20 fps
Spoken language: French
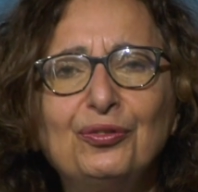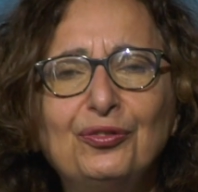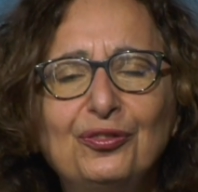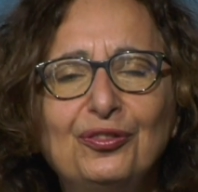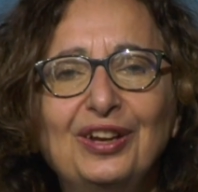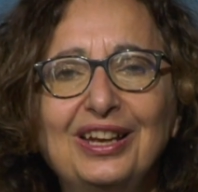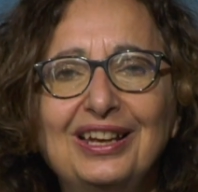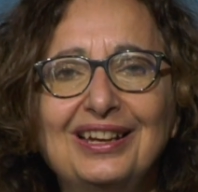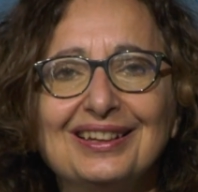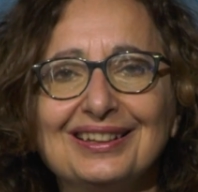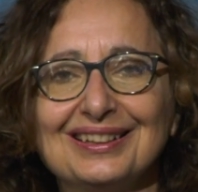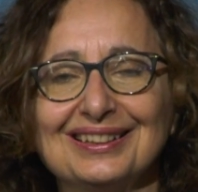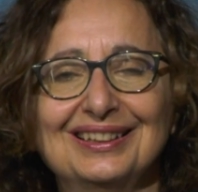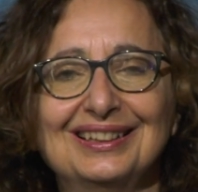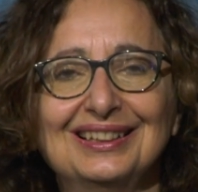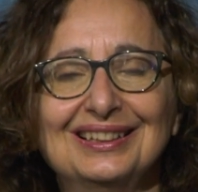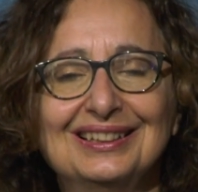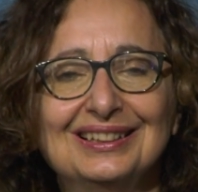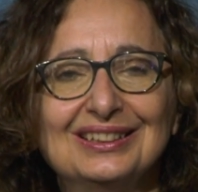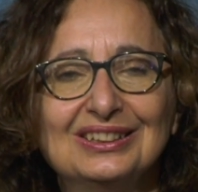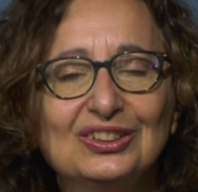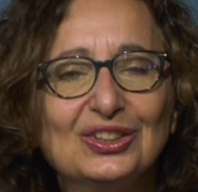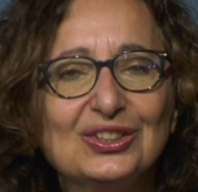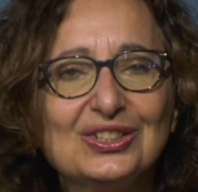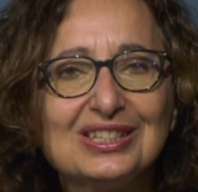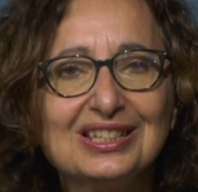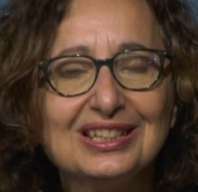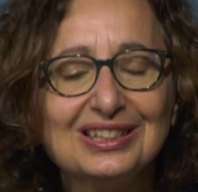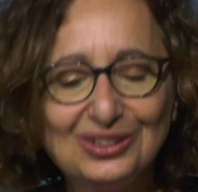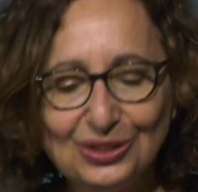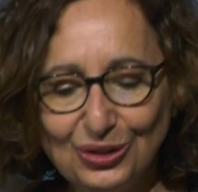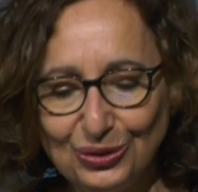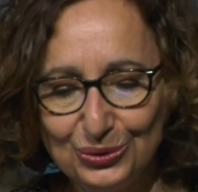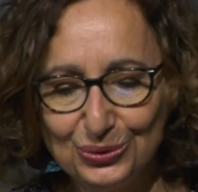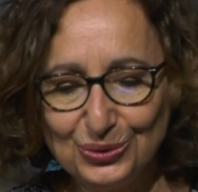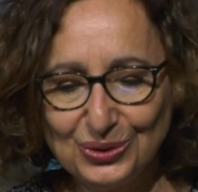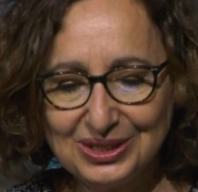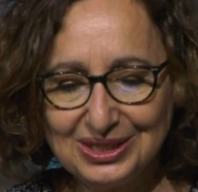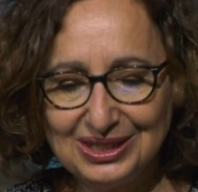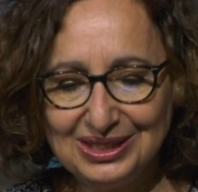faire dans ces temps
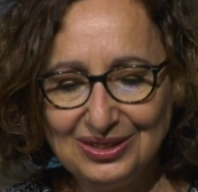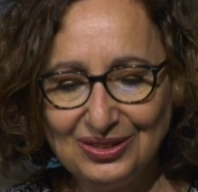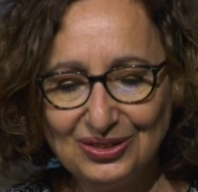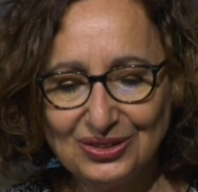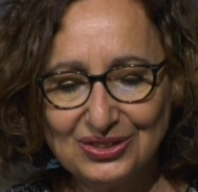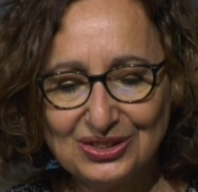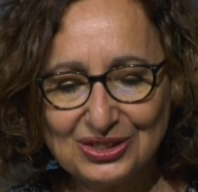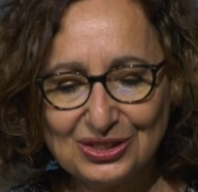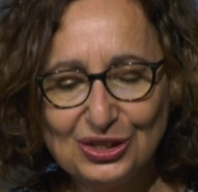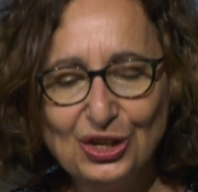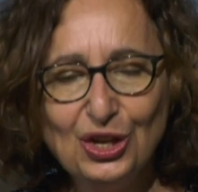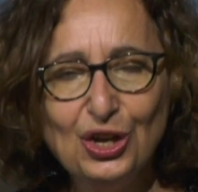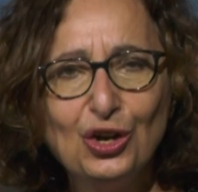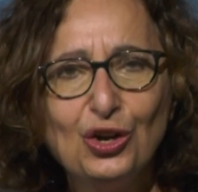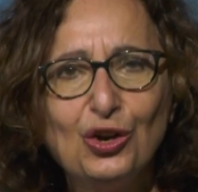de silence.